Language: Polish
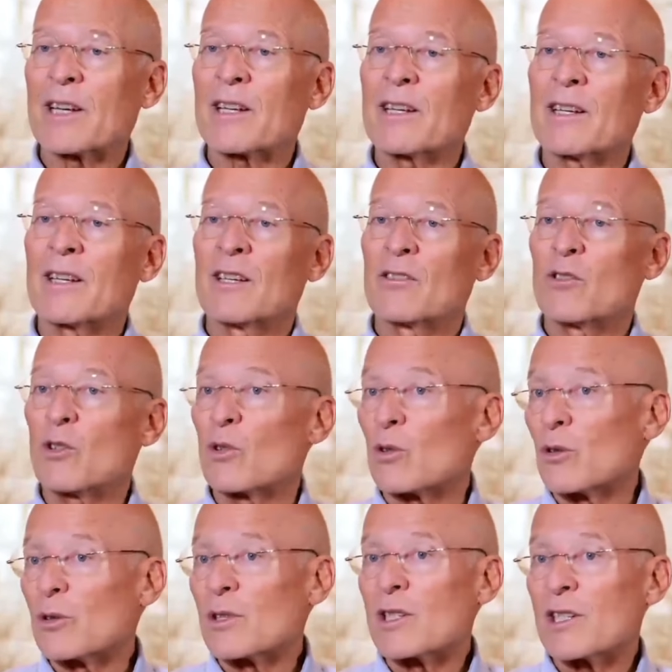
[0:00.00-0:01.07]
To
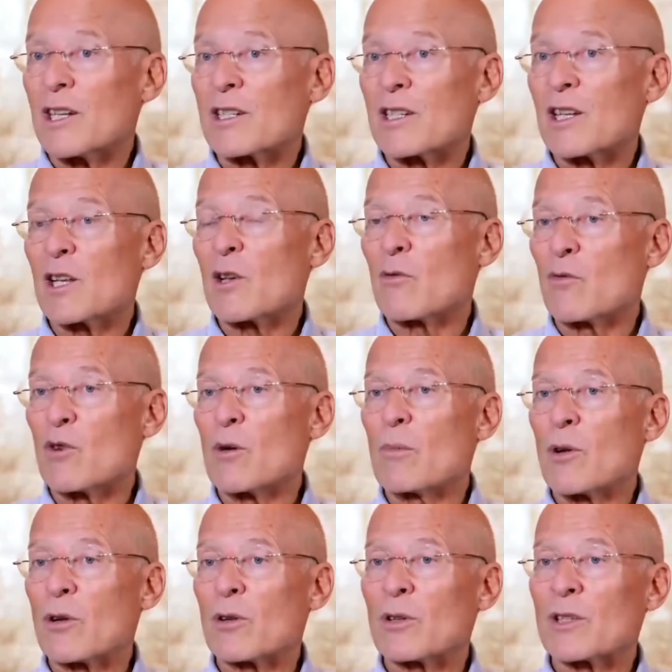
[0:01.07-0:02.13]
podstawowy poziom
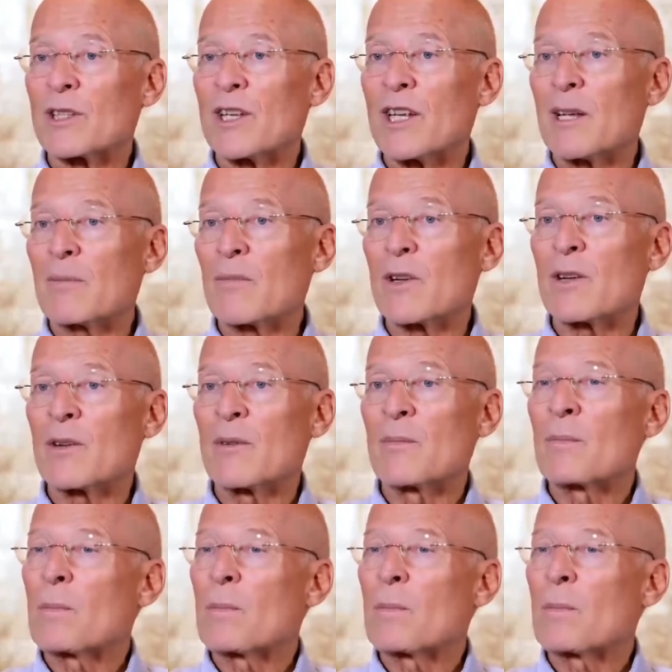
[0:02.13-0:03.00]
profilaktyki raka.